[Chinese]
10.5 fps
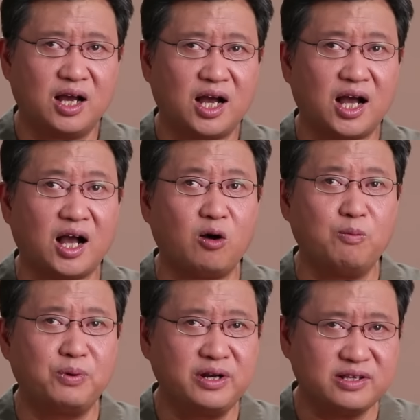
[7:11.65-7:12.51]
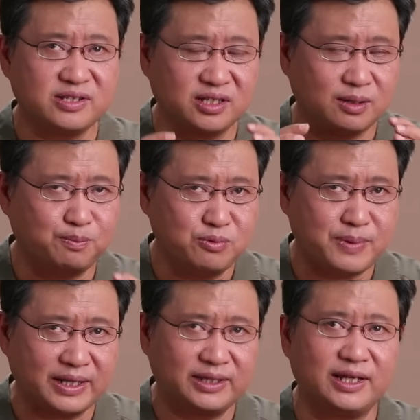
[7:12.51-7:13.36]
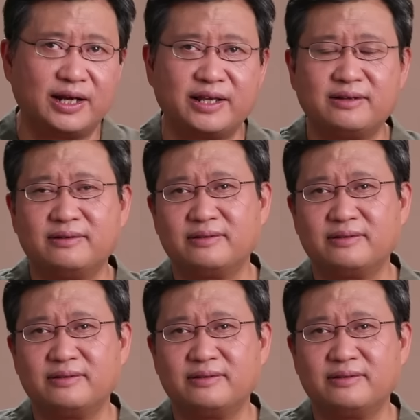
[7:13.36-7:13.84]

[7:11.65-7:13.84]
毫不吝啬的布满地雷，